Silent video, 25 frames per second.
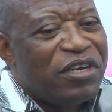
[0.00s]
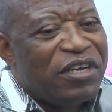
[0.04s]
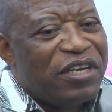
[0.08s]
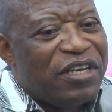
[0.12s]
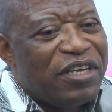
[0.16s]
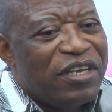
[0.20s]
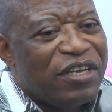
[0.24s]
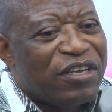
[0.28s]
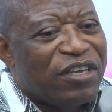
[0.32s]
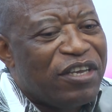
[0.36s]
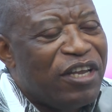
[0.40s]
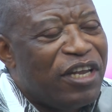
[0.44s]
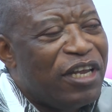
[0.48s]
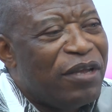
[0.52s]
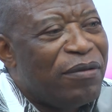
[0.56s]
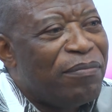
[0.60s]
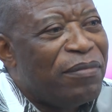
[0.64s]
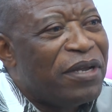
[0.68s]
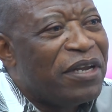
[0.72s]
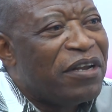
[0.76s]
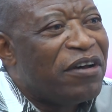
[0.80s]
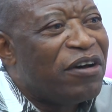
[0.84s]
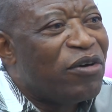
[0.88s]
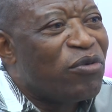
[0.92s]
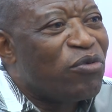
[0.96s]
et qu'il est
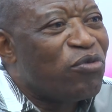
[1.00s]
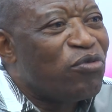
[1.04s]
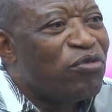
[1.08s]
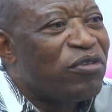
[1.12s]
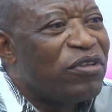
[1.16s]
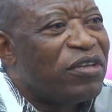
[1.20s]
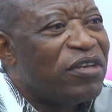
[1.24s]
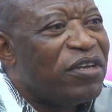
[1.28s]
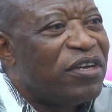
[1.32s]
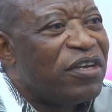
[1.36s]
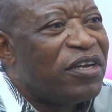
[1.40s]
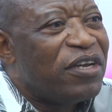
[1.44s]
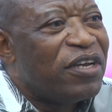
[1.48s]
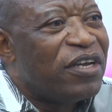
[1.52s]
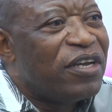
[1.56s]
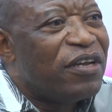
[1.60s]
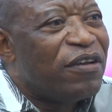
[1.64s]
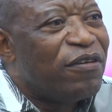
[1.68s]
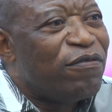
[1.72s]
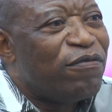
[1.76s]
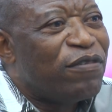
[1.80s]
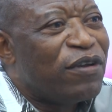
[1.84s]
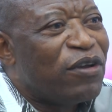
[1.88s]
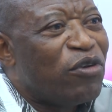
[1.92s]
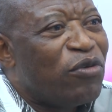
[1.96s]
maintenant en route
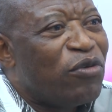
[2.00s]
eh, vers